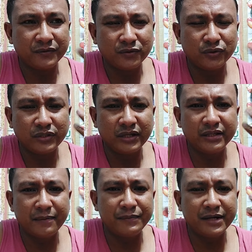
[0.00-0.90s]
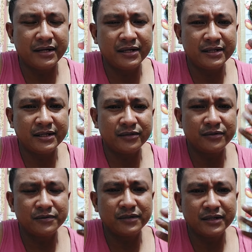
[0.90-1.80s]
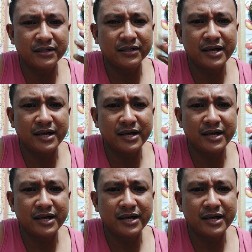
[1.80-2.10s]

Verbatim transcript: konting dapya lang ng ano ng